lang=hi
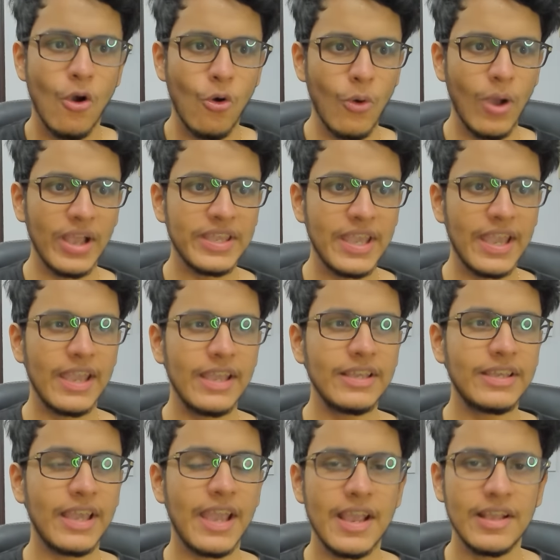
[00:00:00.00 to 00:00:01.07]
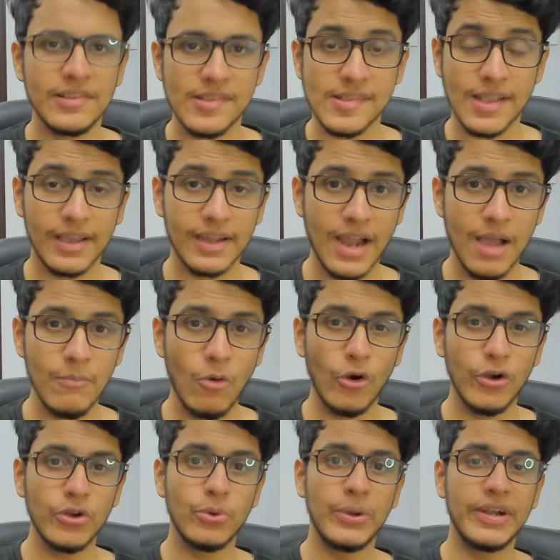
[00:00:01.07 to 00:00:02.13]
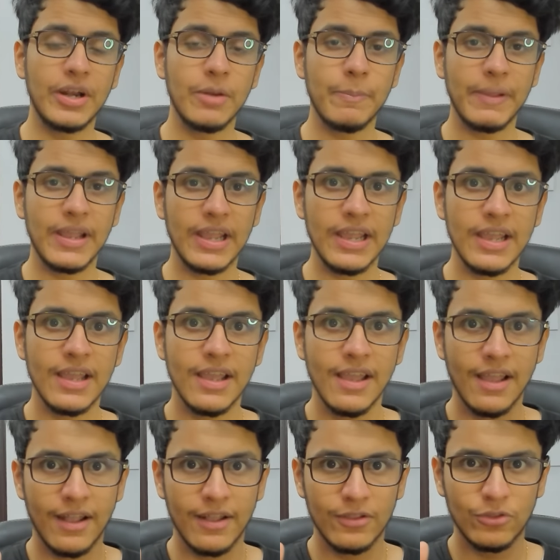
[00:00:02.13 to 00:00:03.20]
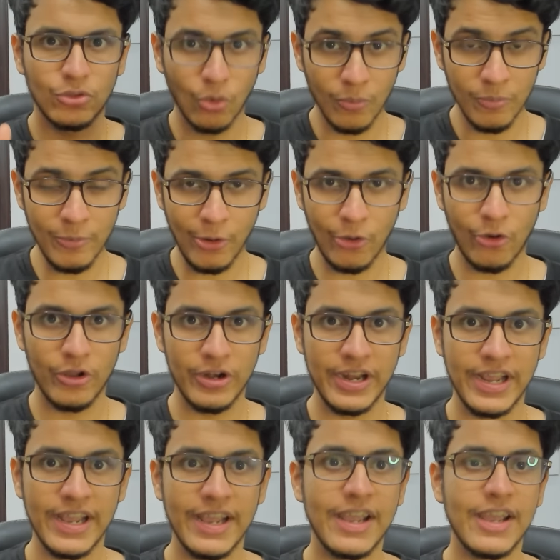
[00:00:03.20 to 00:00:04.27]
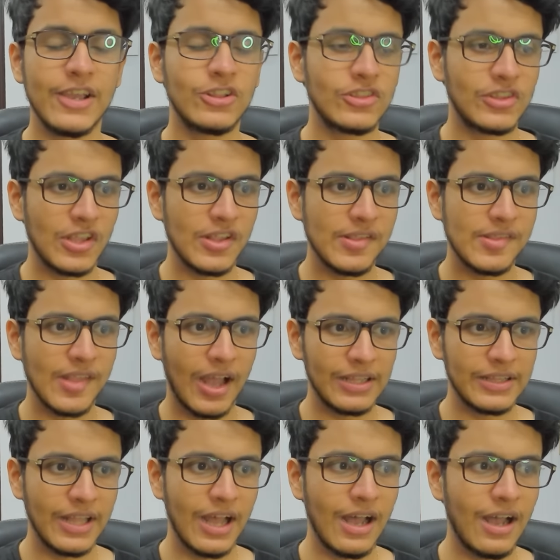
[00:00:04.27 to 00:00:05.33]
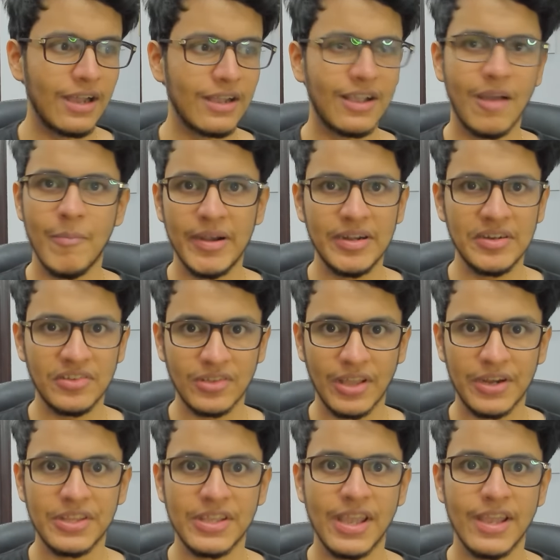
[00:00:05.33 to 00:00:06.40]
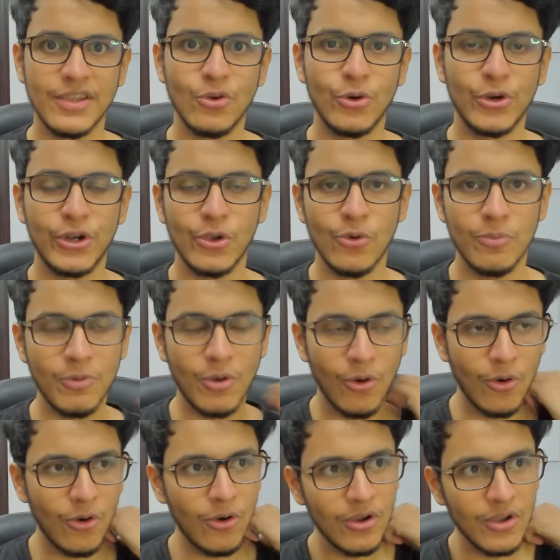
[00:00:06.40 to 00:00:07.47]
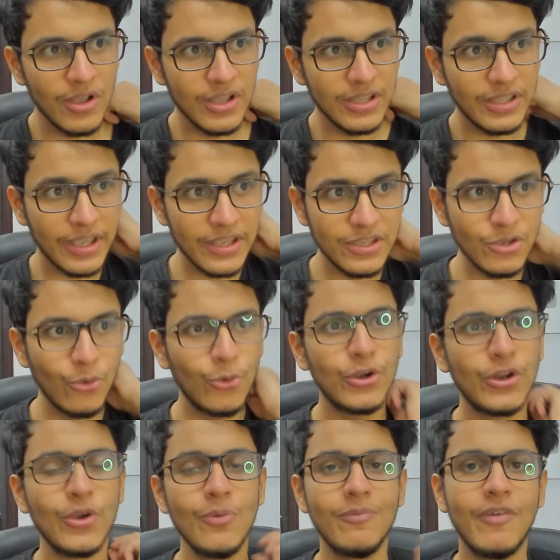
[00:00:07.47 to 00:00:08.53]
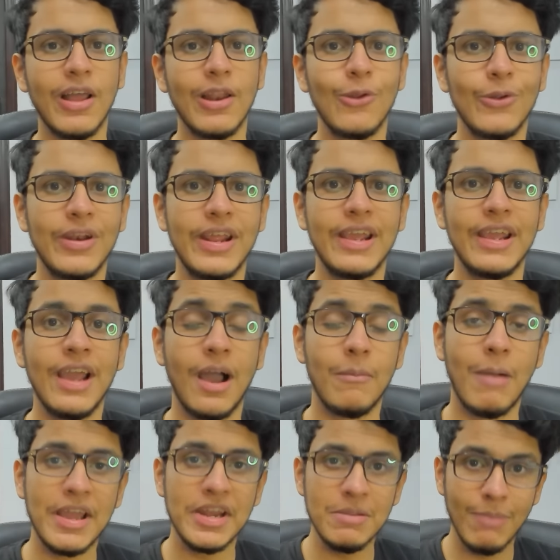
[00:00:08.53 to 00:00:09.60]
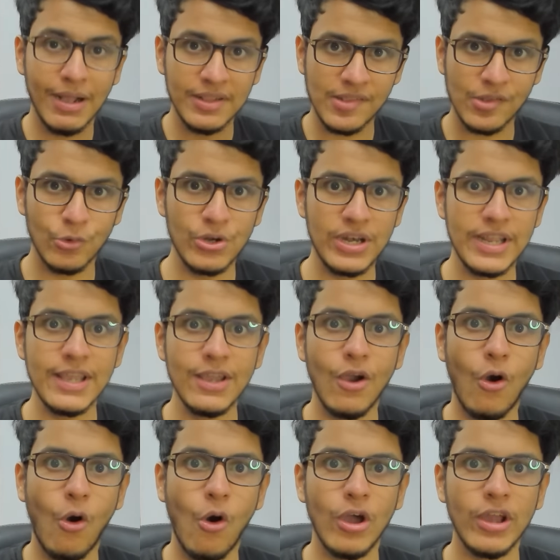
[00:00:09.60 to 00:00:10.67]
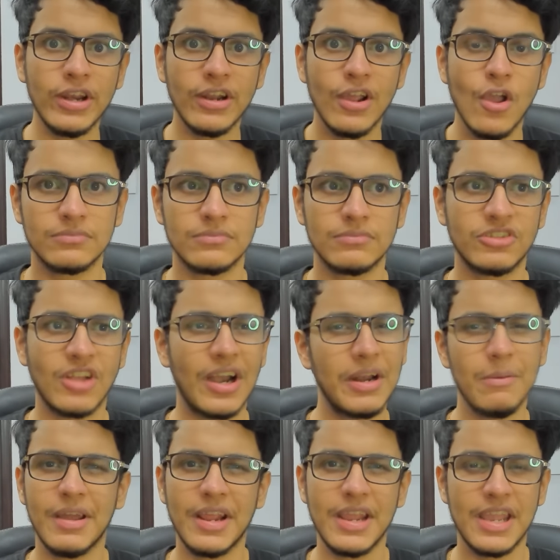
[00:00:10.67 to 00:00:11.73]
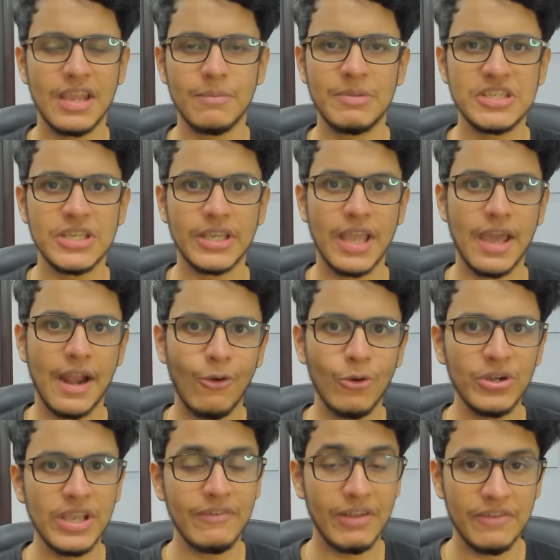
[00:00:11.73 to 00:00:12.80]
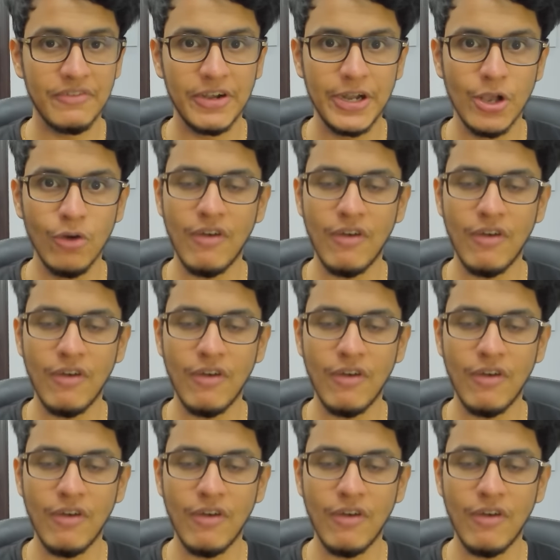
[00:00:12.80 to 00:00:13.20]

हुआ ये कि इंस्टाग्राम और ट्विटर पे तुम लोगों ने इतने ज़्यादा कमेंट्स कर दिए यूट्यूब को कि यूट्यूब वालों ने हमारी बात सुन ली और साढ़े बारह एक बजे के अराउंड ये वाली वीडियो